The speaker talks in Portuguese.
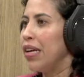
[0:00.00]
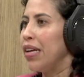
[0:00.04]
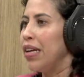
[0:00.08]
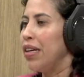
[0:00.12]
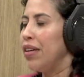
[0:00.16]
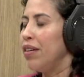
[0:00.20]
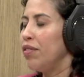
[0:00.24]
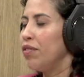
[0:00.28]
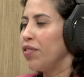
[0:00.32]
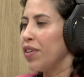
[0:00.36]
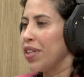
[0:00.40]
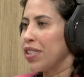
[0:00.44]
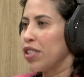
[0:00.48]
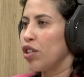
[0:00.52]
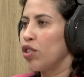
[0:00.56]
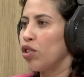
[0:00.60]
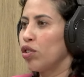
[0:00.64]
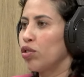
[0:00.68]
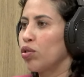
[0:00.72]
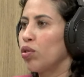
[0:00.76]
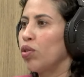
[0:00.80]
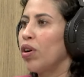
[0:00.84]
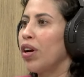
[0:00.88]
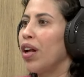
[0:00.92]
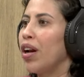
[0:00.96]
em fazer
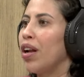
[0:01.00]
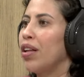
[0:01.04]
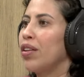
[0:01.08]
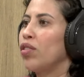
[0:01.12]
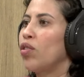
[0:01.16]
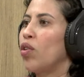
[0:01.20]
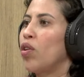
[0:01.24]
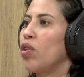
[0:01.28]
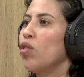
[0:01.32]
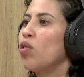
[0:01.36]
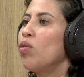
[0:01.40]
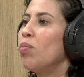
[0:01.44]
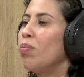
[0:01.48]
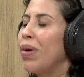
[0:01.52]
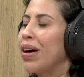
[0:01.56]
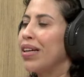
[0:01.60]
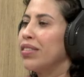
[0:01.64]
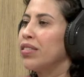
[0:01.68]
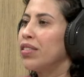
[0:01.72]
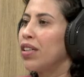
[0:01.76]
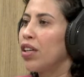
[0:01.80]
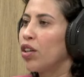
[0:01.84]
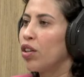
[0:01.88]
nosso relatório com base